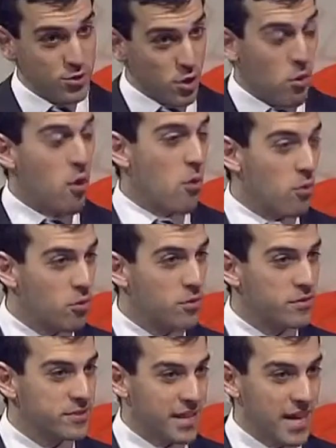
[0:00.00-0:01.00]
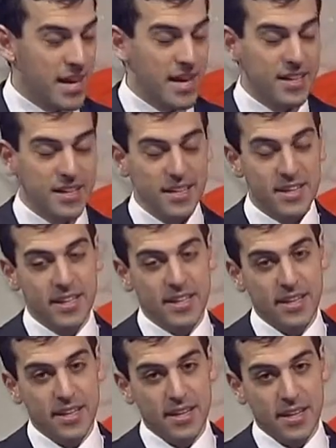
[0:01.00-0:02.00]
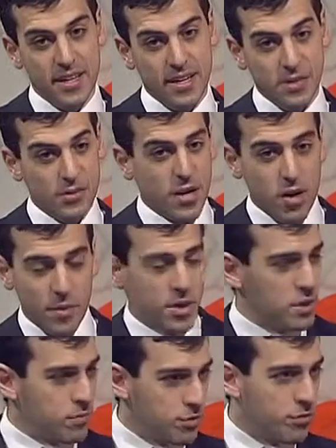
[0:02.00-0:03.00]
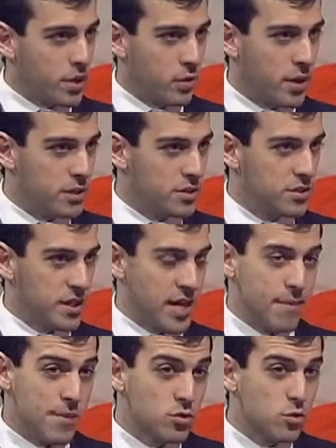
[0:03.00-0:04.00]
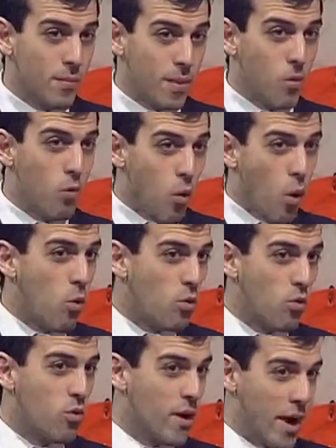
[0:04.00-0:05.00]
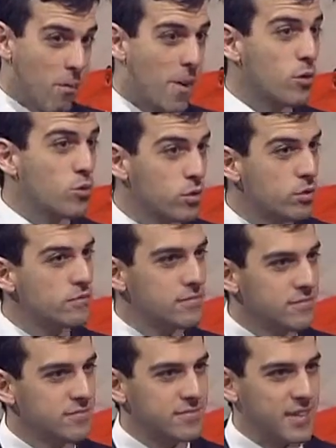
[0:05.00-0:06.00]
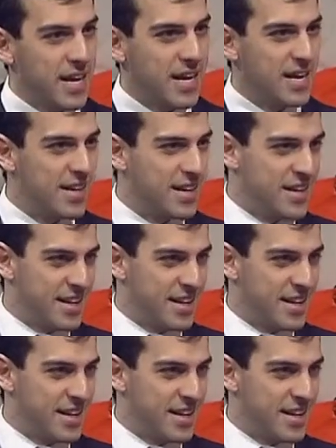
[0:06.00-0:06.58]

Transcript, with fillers: isso é o ronco. Né? Uhum. É, isso é realmente é muito frequente, né? mas o, o, ronco é o barulho. Né? Uhum.